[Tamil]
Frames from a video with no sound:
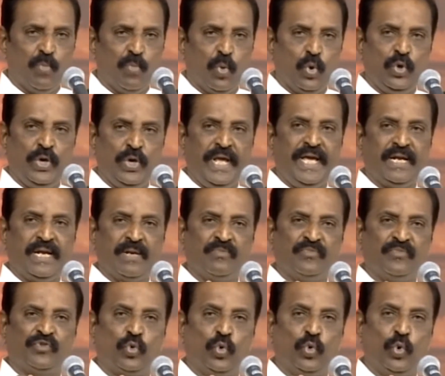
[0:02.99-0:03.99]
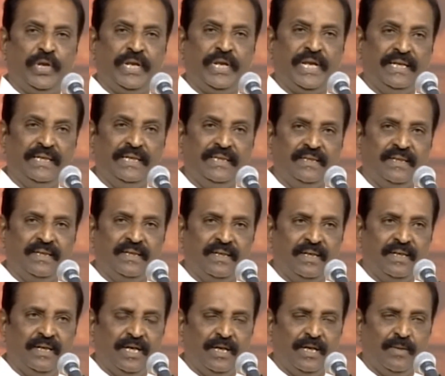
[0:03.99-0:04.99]
முன்னேறும் சூரியன்
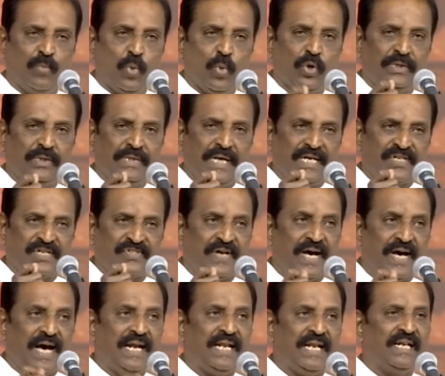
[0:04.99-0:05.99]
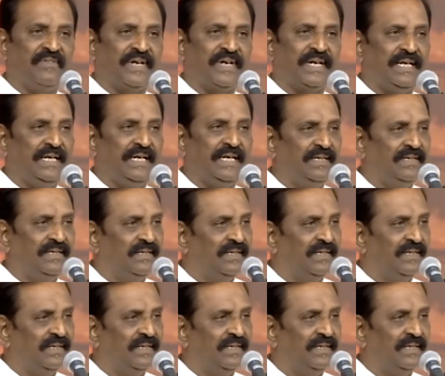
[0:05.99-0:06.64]
மு க ஸ்டாலின் அவர்கள்